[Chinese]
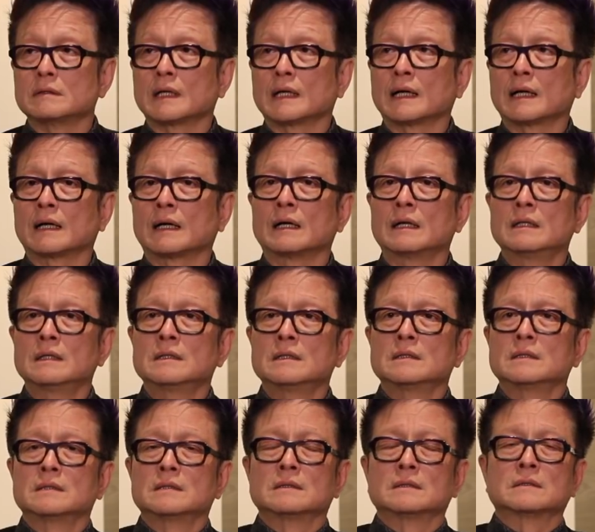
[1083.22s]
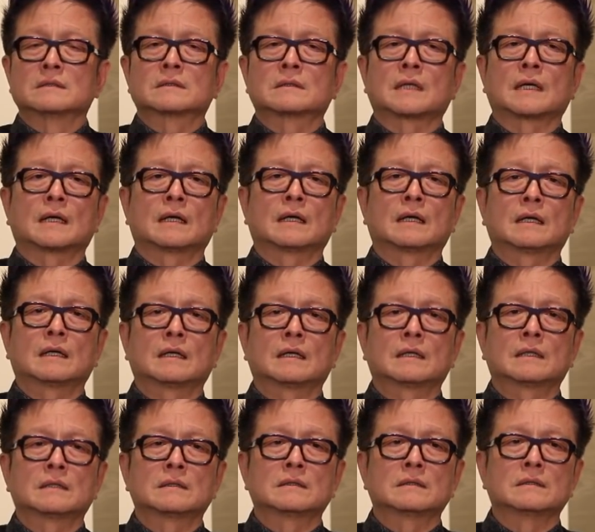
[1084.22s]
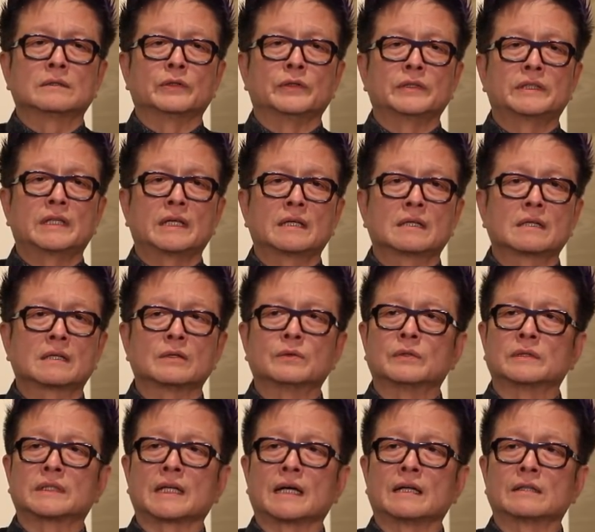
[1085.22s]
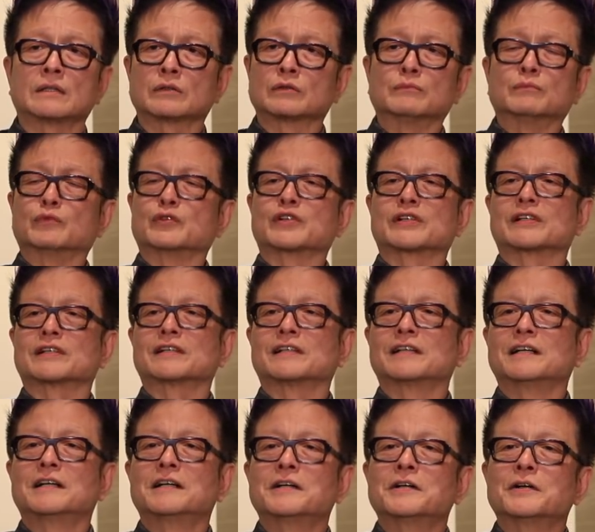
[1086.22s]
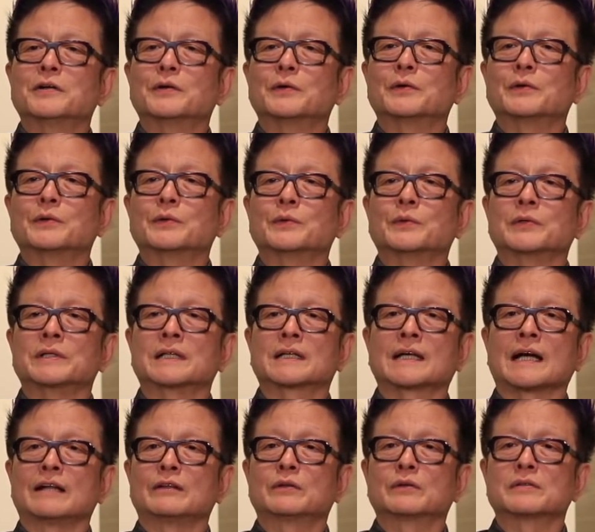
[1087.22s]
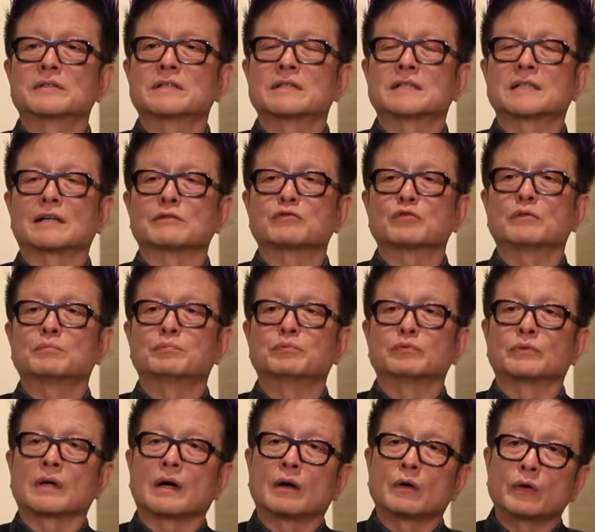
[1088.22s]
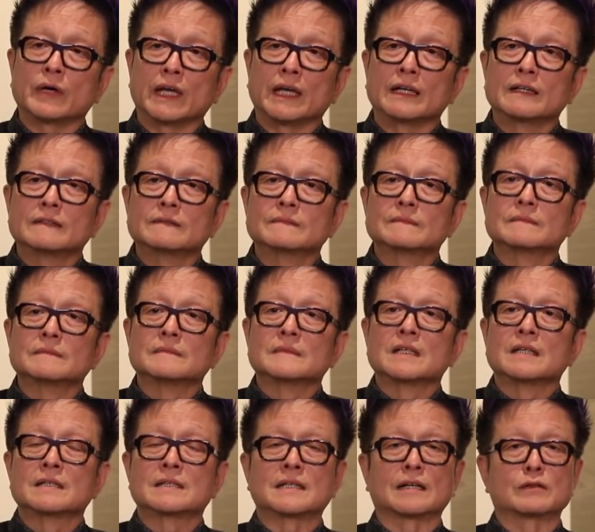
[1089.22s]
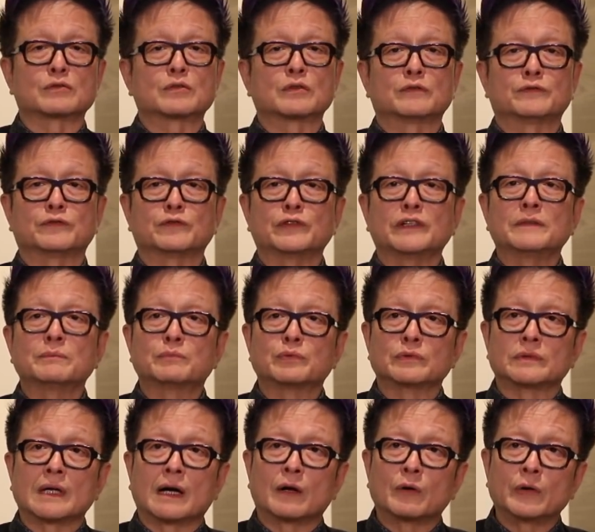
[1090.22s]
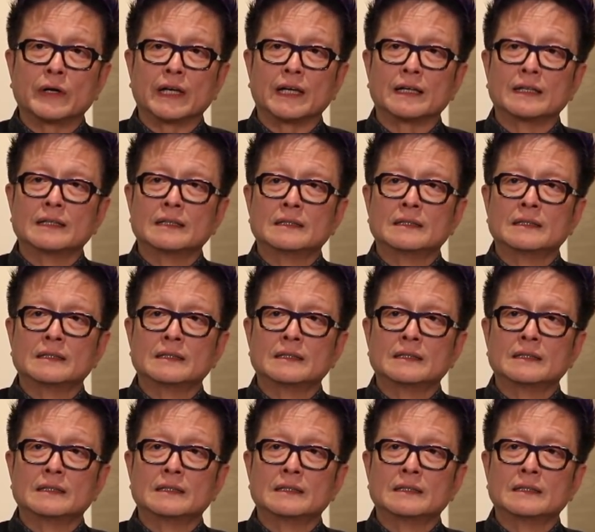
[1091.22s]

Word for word: 呀，她有一天跟我谈，她说：“牧师，我的感动是想做布道会，想做福音布道会，